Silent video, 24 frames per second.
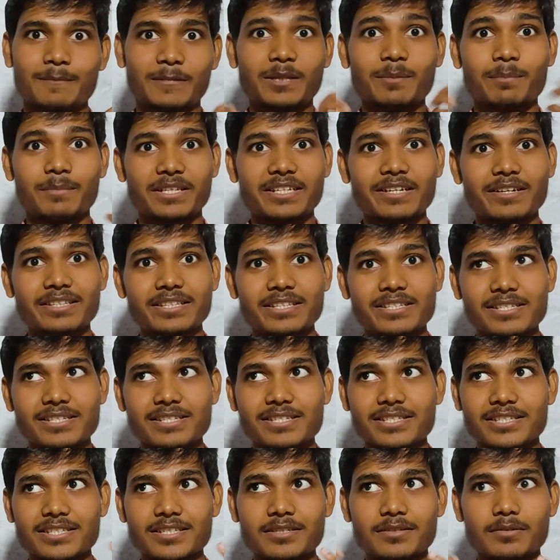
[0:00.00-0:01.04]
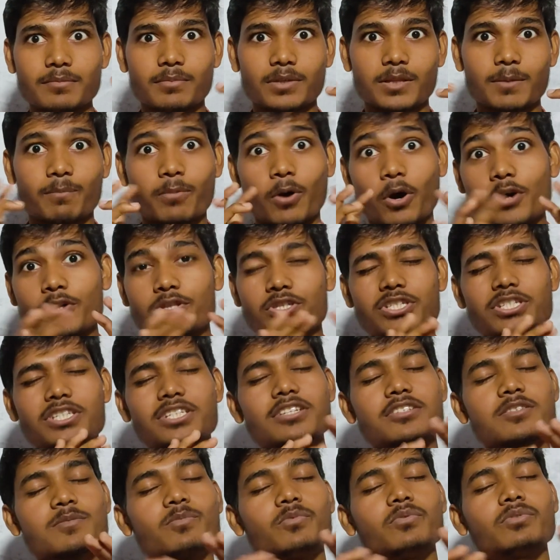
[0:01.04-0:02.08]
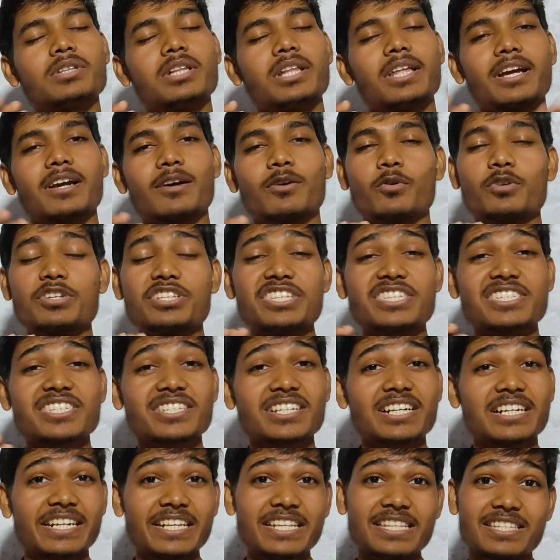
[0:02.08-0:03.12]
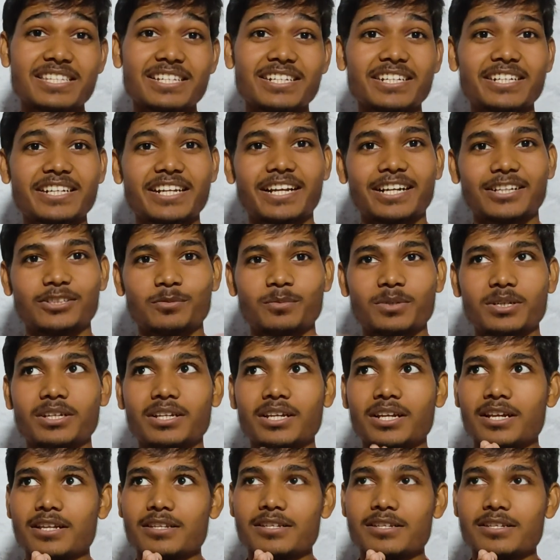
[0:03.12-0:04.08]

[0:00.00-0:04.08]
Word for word: मतलब मज़ा इन द सेंस कि मतलब बहुत चीज़ें स्मूथ लगेगा किसी चीज़ का टेंशन ही नहीं रहेगा तुम्हें